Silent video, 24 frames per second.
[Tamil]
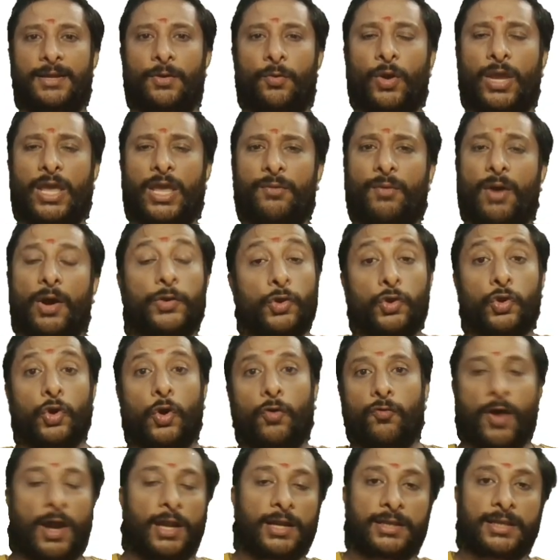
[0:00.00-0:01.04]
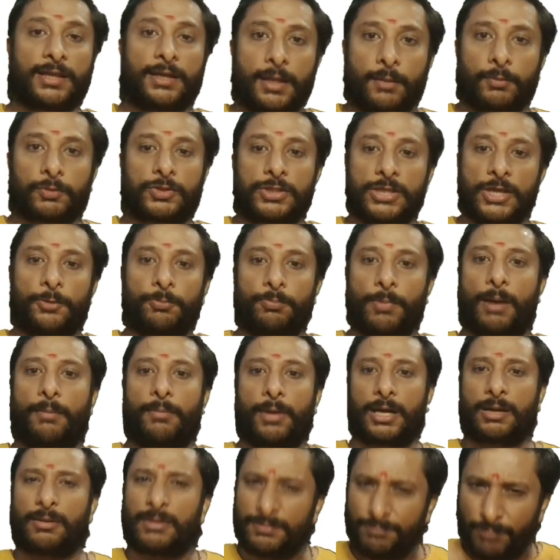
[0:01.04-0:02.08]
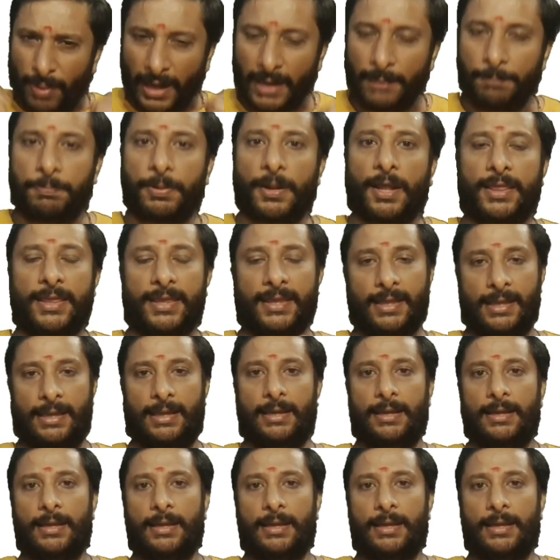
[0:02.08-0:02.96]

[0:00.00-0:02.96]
ஓகேவா ஐயோ வாழ்க்கையில் நம்ம ஜெயிப்பா மாட்டோம் பயப்படாதீங்க